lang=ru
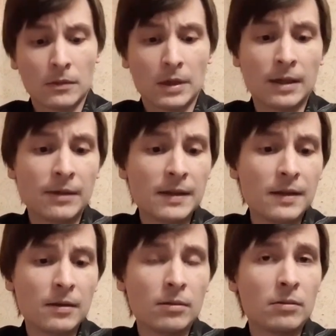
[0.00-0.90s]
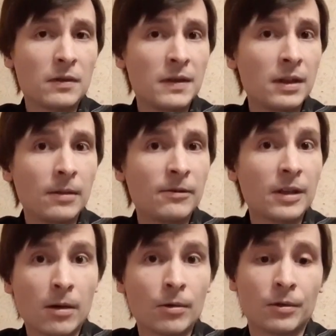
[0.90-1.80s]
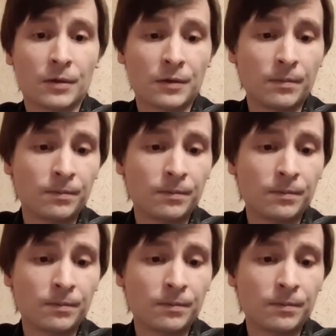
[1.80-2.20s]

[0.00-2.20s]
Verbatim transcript: Давайте сделаем второй нос.